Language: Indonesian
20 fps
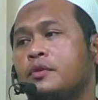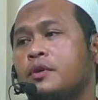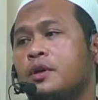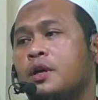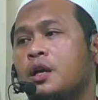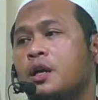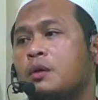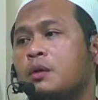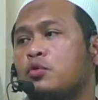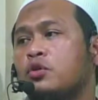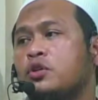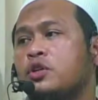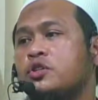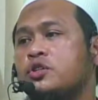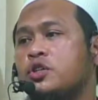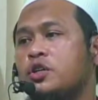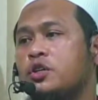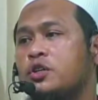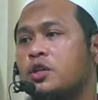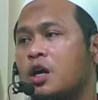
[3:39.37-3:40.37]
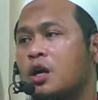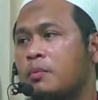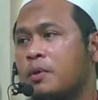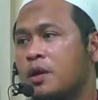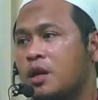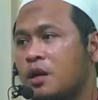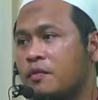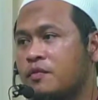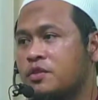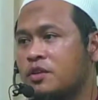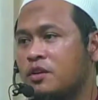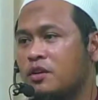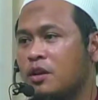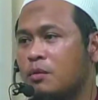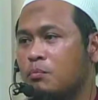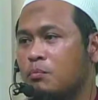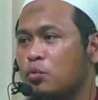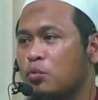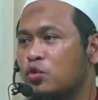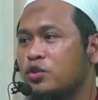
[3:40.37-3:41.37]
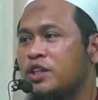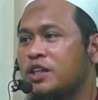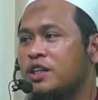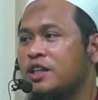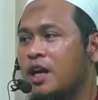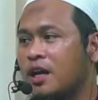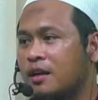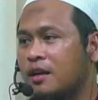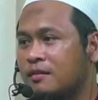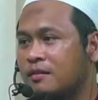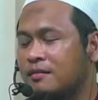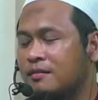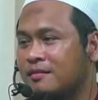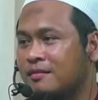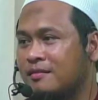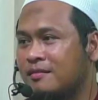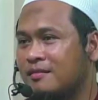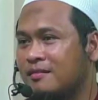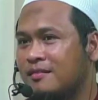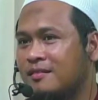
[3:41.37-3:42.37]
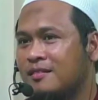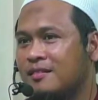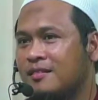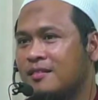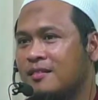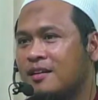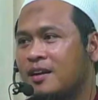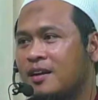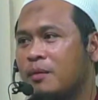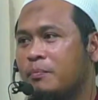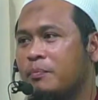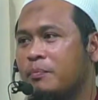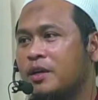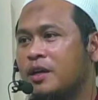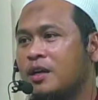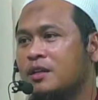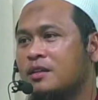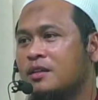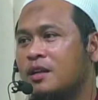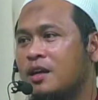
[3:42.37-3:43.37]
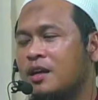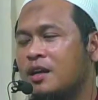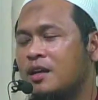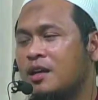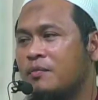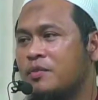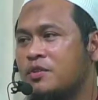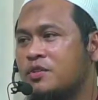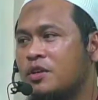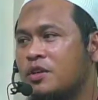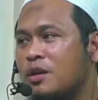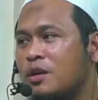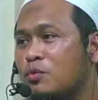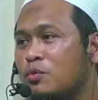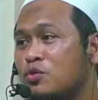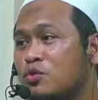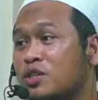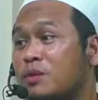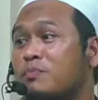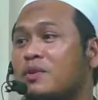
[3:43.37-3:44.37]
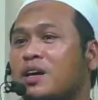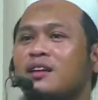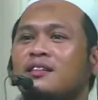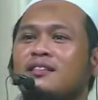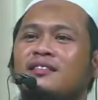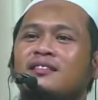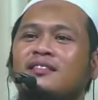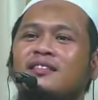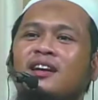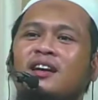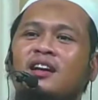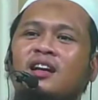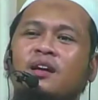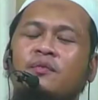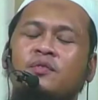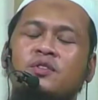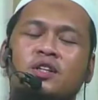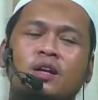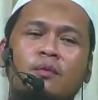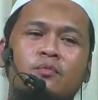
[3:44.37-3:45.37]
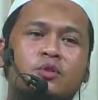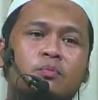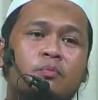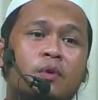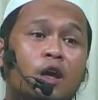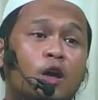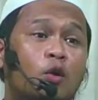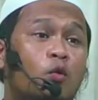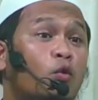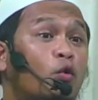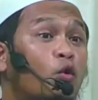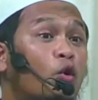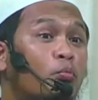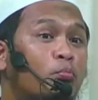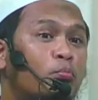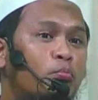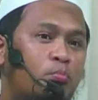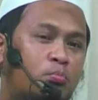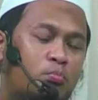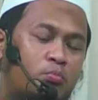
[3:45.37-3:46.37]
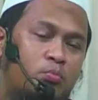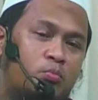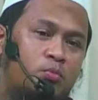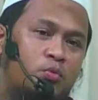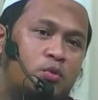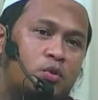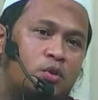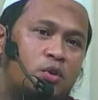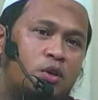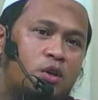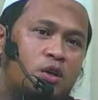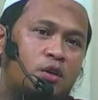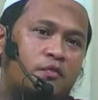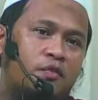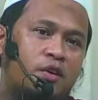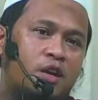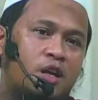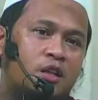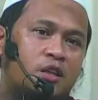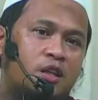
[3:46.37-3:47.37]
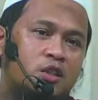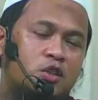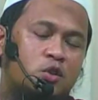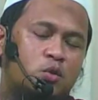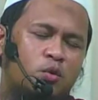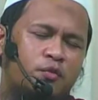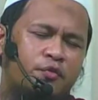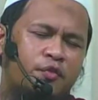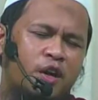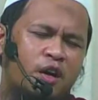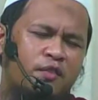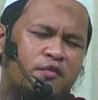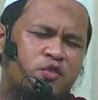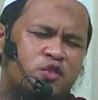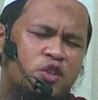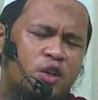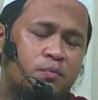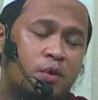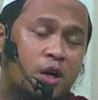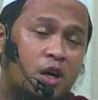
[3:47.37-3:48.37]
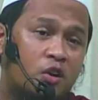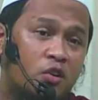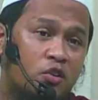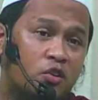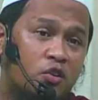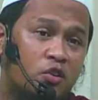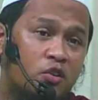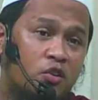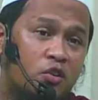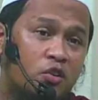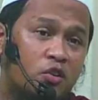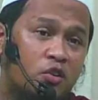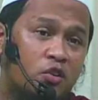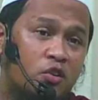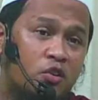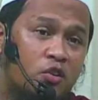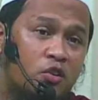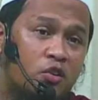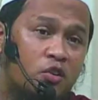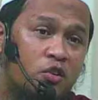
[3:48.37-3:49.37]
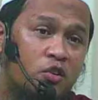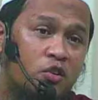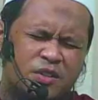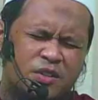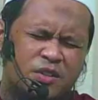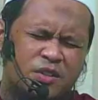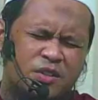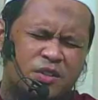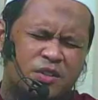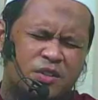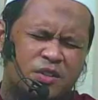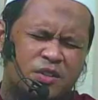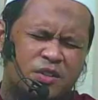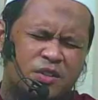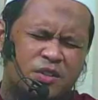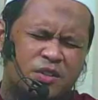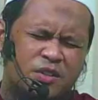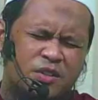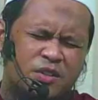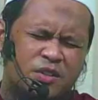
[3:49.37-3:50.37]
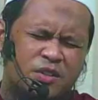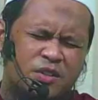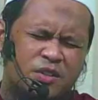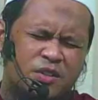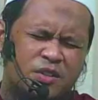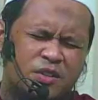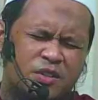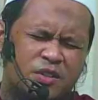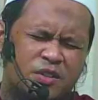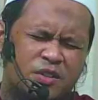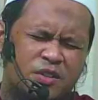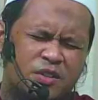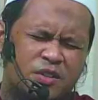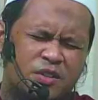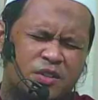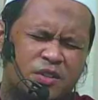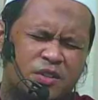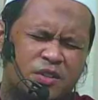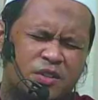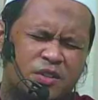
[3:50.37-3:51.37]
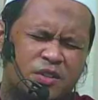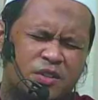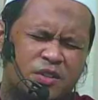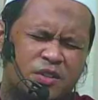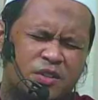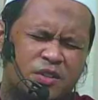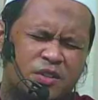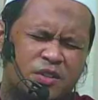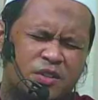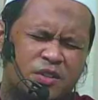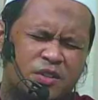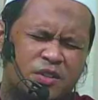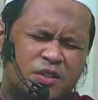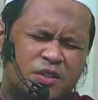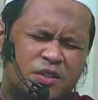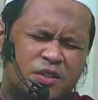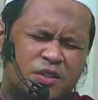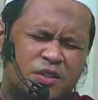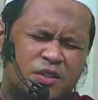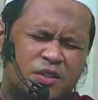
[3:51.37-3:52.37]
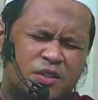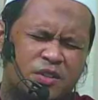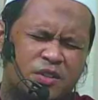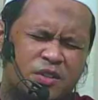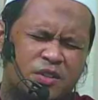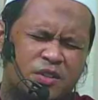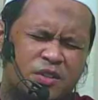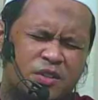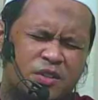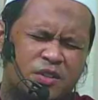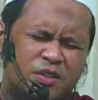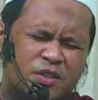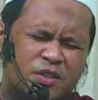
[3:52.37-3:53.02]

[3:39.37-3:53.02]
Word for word: Karena bukti cinta kepada Nabi SAW buktikan apa yang telah Nabi Sallam ucapkan. Karena Nabi Sallam sebagai hukum. Wala tajiru fi anfusihim harajan. Nabi Sallam dijadikan sebagai hukum kata Allah Jalla wa taala dan mereka